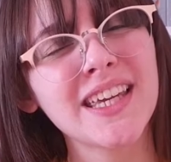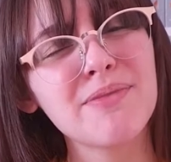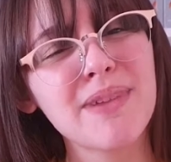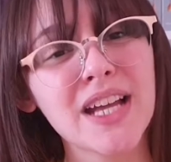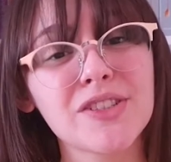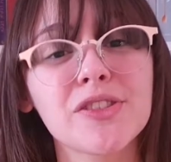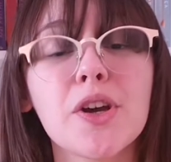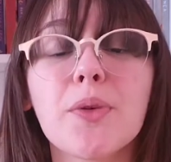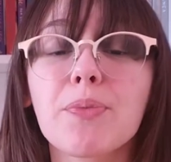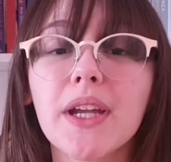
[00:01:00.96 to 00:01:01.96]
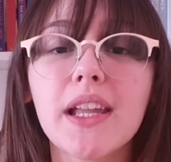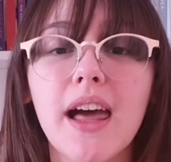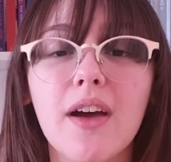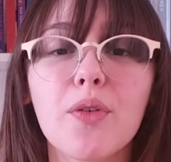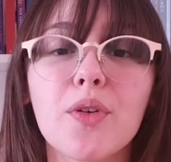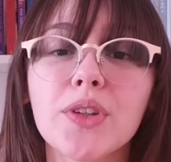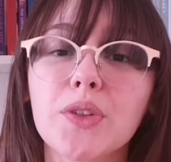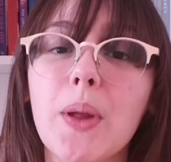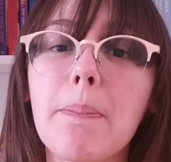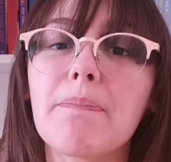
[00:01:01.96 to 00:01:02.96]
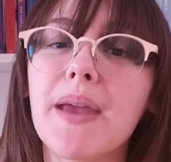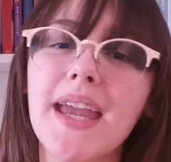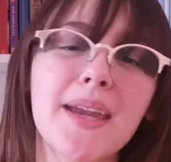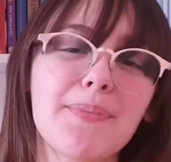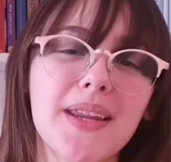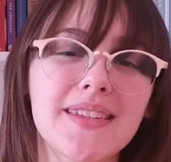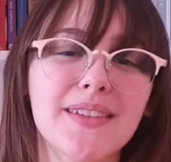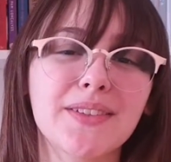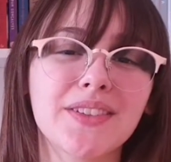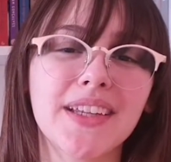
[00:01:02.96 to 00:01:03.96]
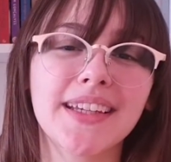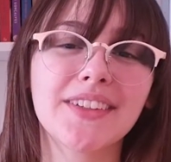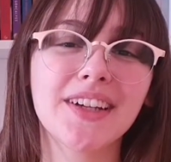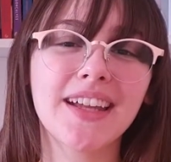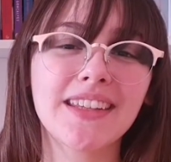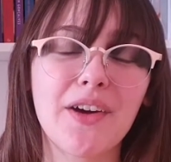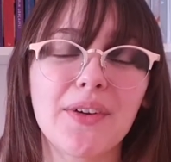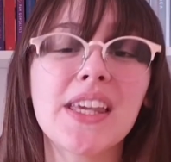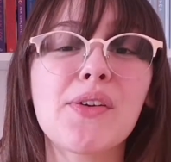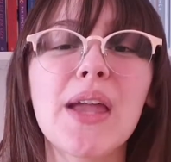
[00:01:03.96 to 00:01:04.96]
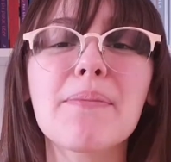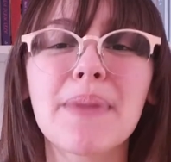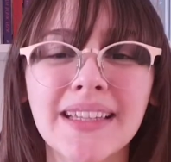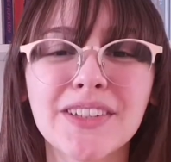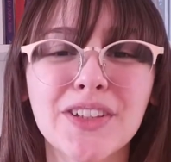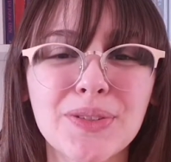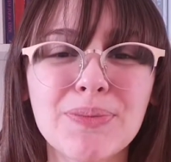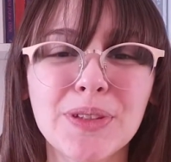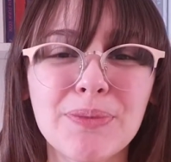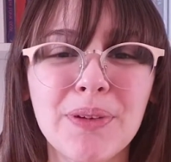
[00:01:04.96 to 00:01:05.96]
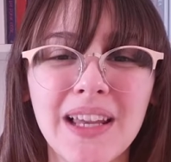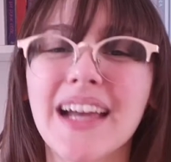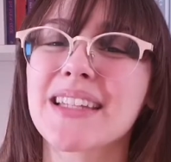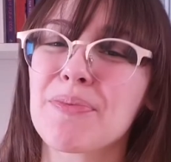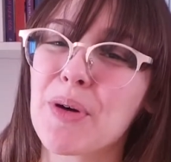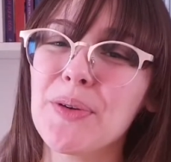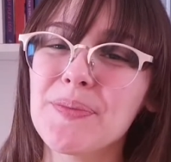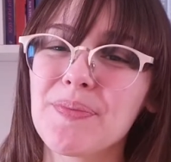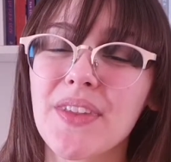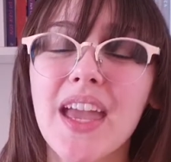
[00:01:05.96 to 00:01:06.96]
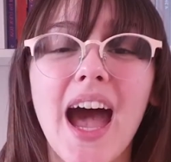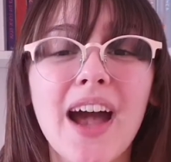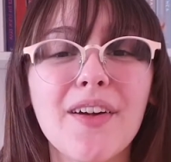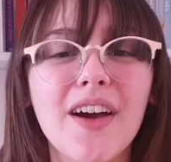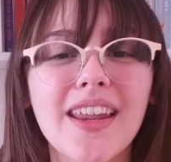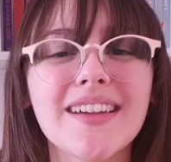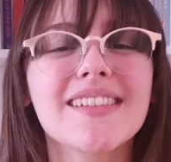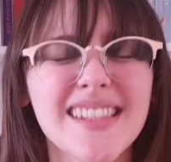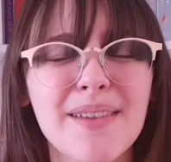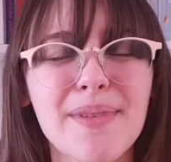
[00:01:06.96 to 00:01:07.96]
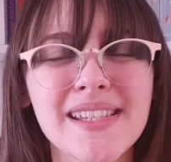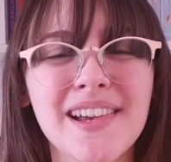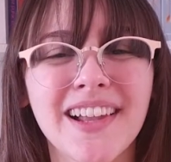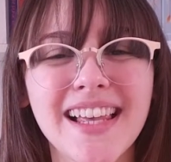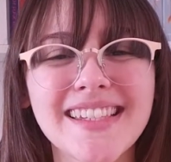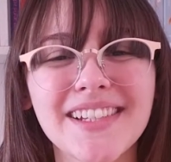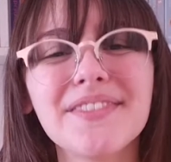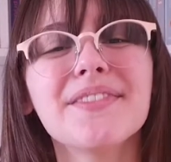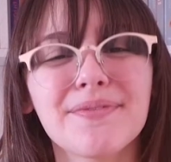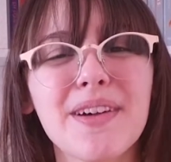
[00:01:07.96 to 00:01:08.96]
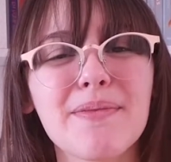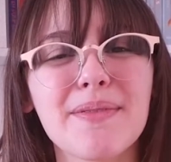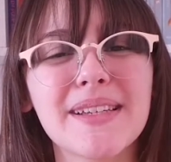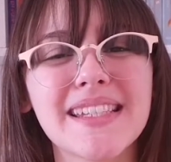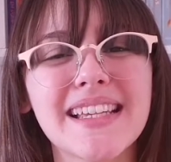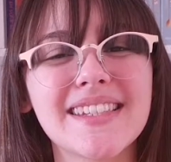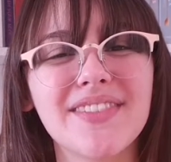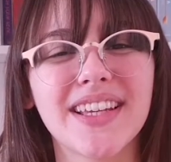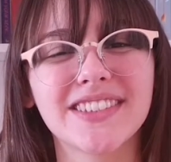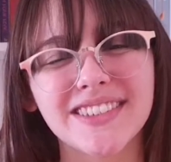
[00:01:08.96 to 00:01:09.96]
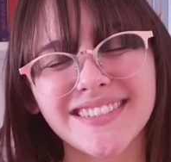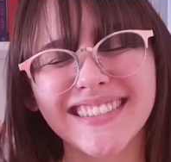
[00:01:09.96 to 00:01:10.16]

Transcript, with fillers: embaixo, porque lá o conteúdo é bem parecido com o daqui do canal e eu ia matar todo mundo por lá, tá bom? Agora, sem mais enrolação, vamos começar esse vídeo!